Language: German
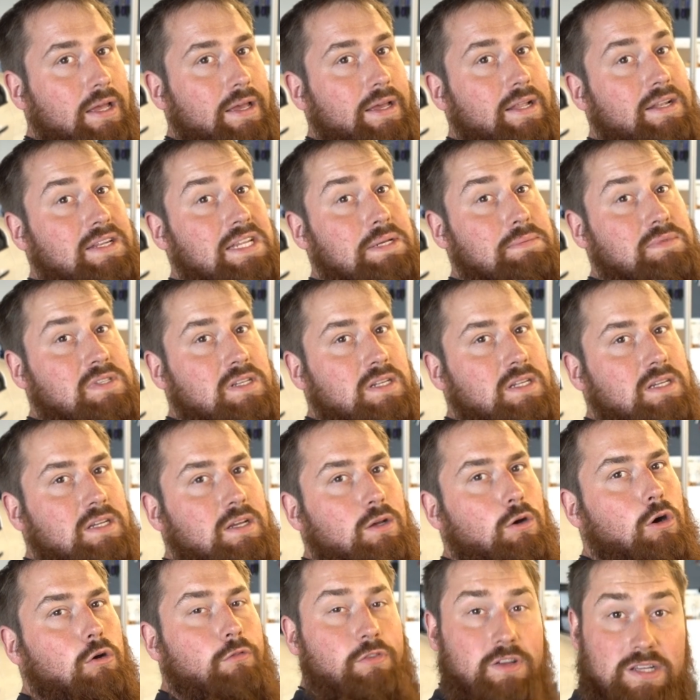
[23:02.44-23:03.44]
In dem
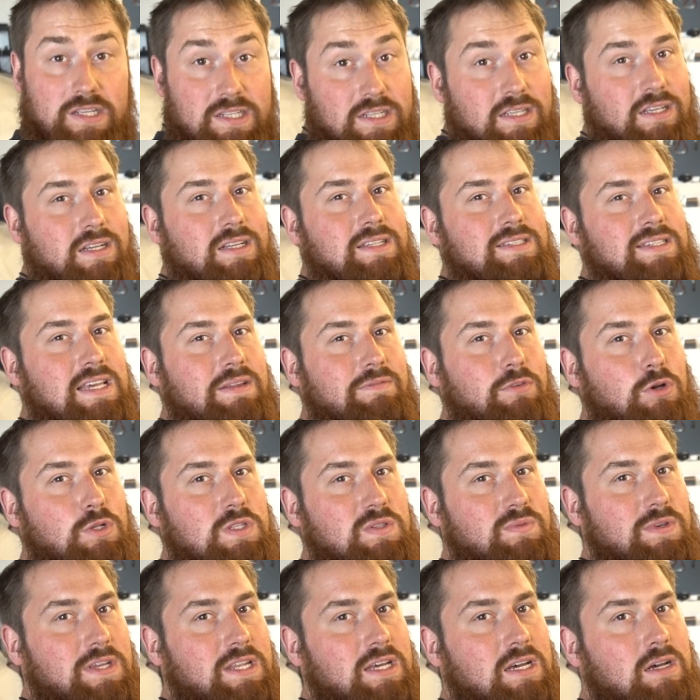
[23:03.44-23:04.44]
Sinne hoffe ich, sehen wir
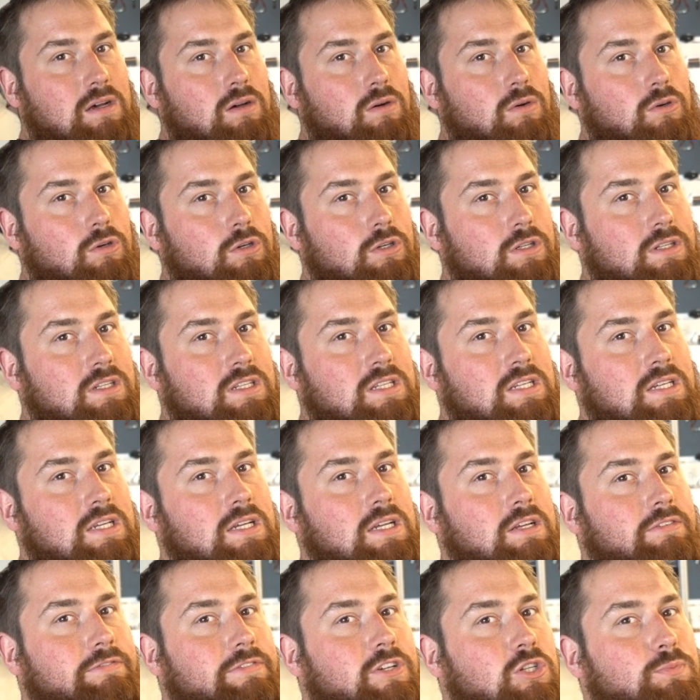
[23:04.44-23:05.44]
uns wieder und
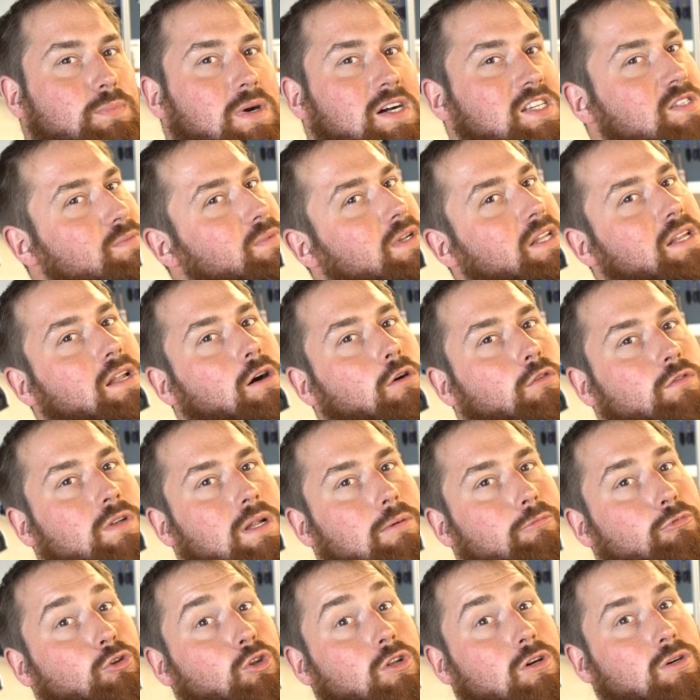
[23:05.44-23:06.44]
viel Spaß mit den
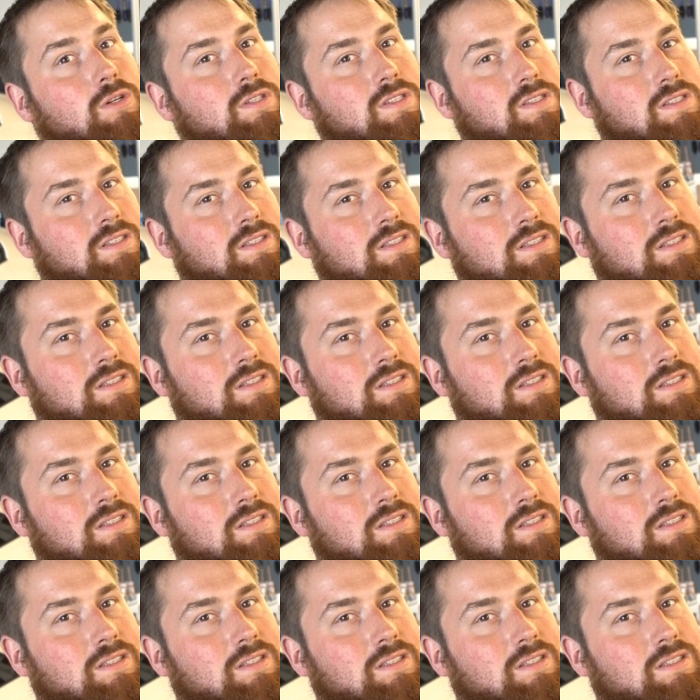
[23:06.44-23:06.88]
Aufnahmen von draußen.